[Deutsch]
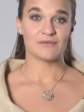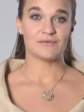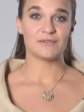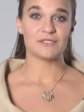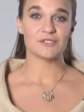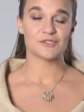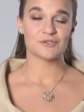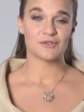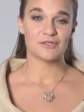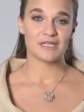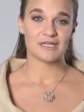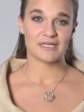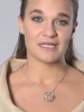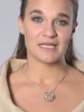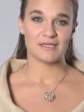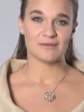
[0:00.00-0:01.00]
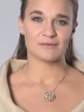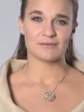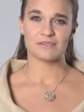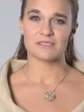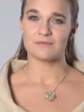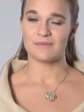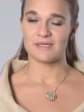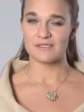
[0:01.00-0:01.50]
Fischkollagen und
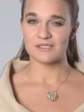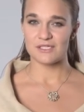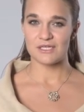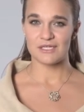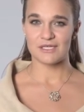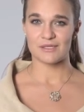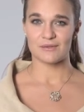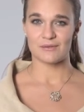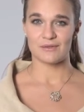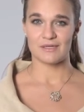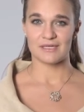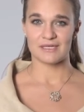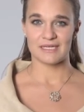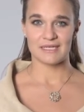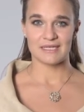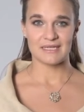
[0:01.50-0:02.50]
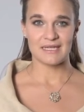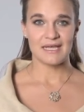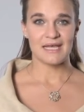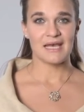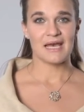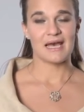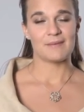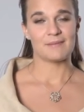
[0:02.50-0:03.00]
das menschliche Kollagen
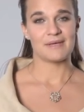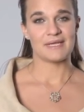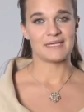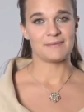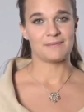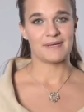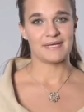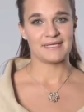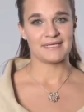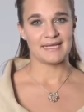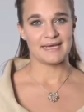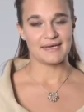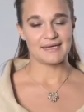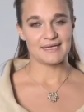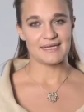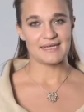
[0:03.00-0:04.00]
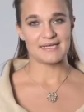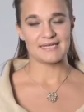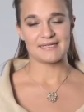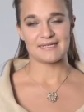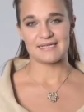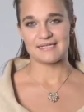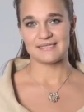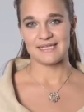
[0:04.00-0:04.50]
haben eine beinahe
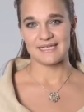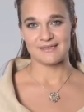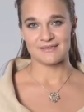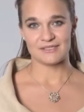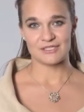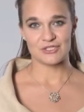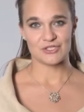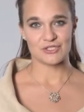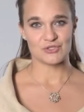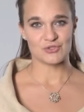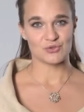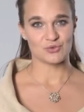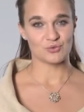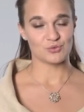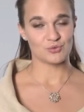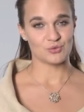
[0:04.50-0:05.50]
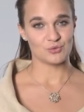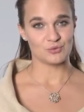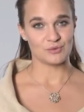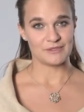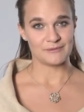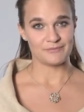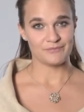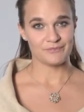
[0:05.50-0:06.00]
identische
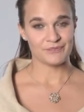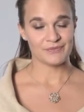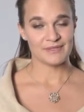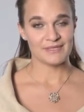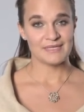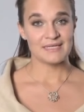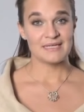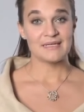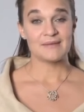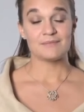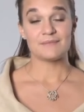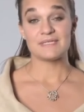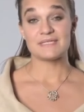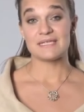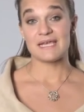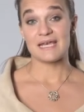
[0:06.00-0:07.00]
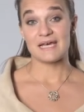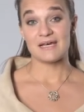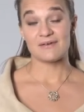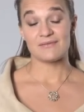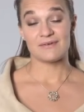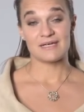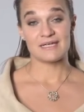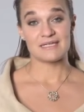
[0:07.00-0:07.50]
Struktur.
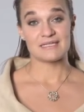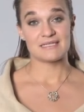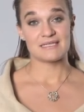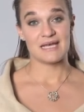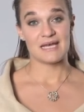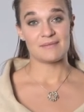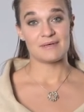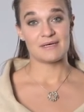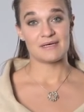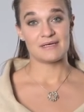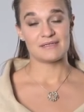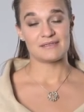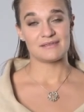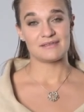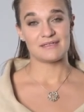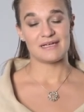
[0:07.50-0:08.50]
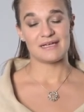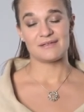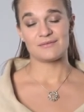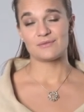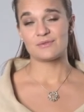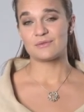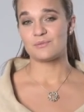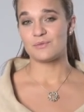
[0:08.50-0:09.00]
Bisher war es aber
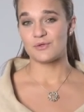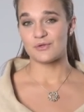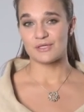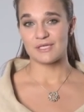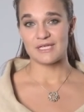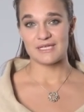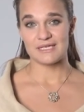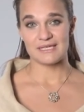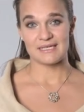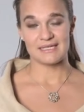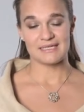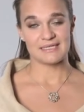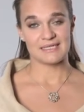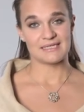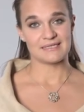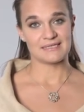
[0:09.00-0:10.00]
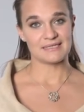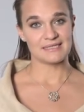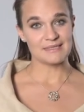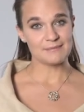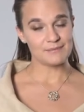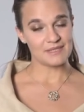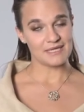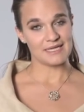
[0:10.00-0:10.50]
nur möglich in einer
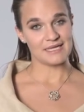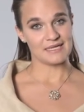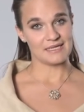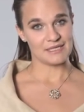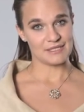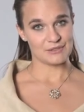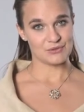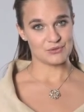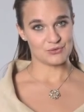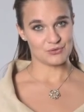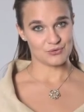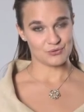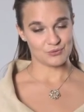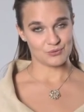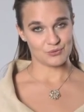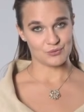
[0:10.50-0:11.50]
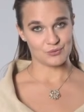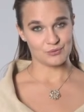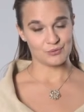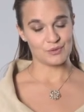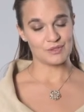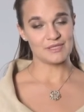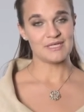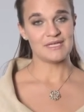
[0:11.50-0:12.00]

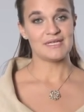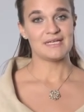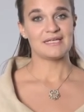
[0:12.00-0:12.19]
Triple-Helix-Struktur